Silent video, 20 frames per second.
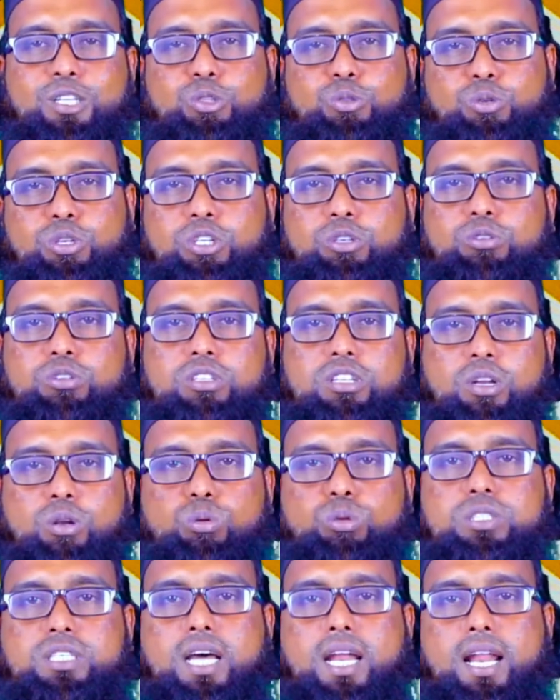তরিকতের
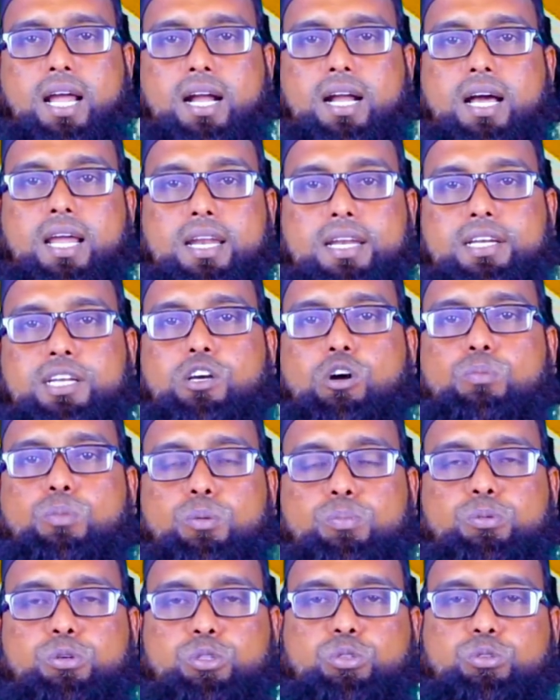রোজা রাখার নিয়ম
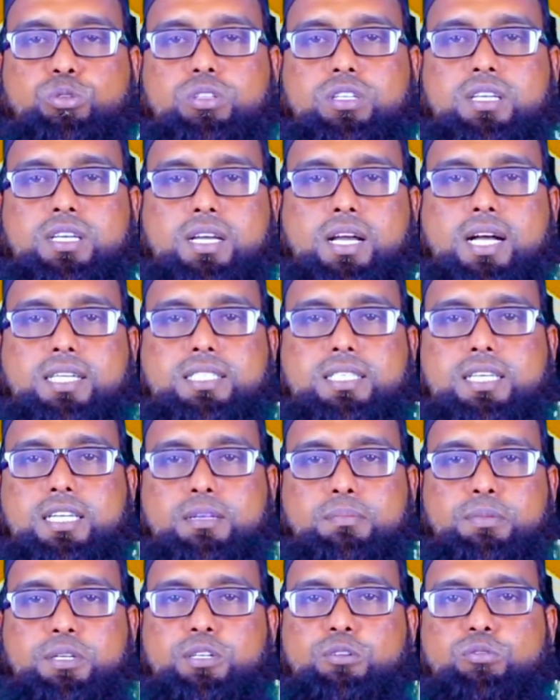পদ্ধতি
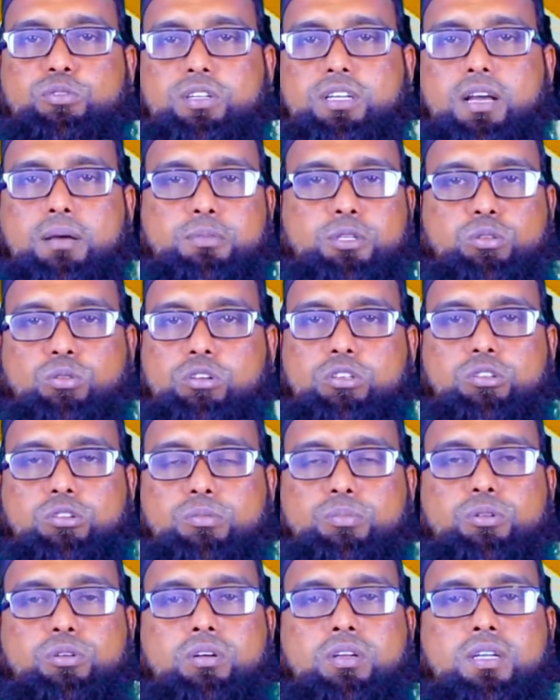আজকের ভিডিওটি আমি তুলে
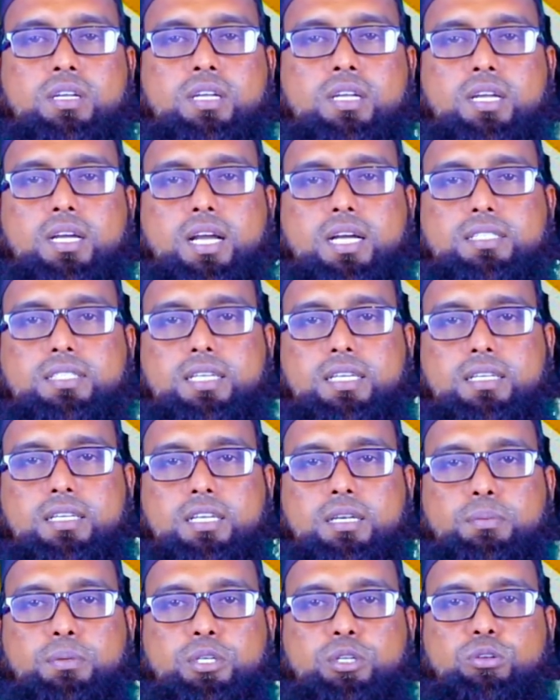ধরব কাজে
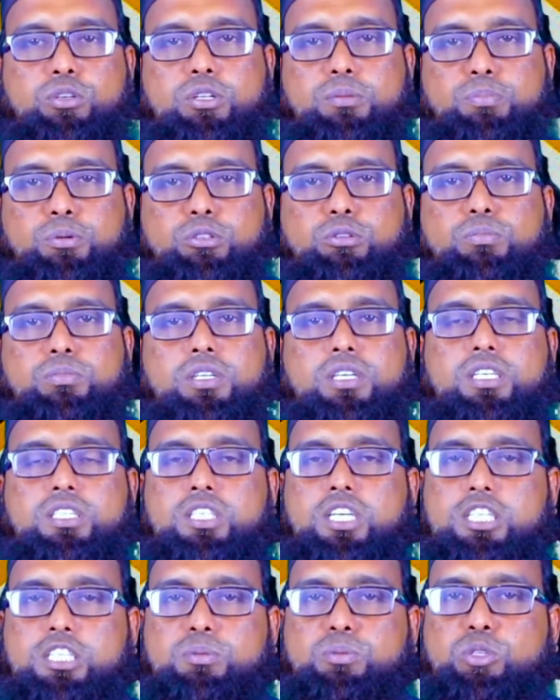এই ভিডিওটি প্রথম থেকে
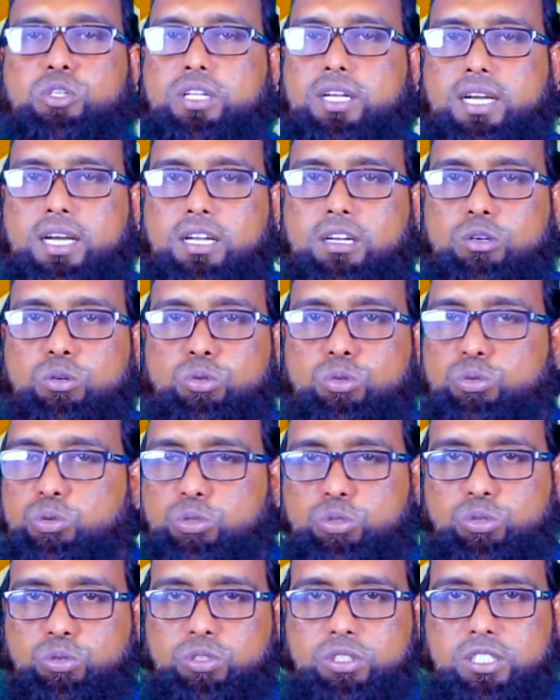শেষ মতো দেখার
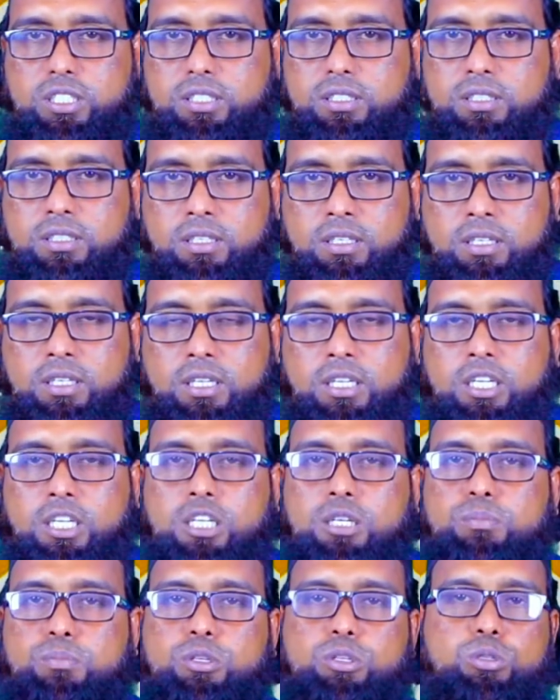অনুরোধ করছি
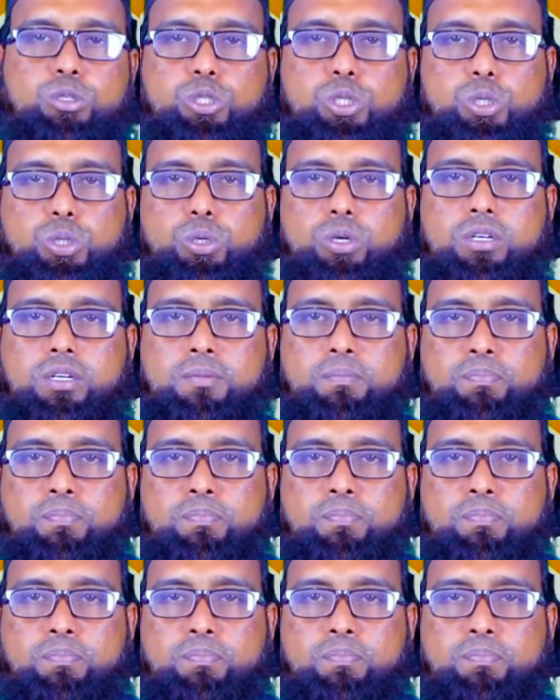প্রিয় দর্শক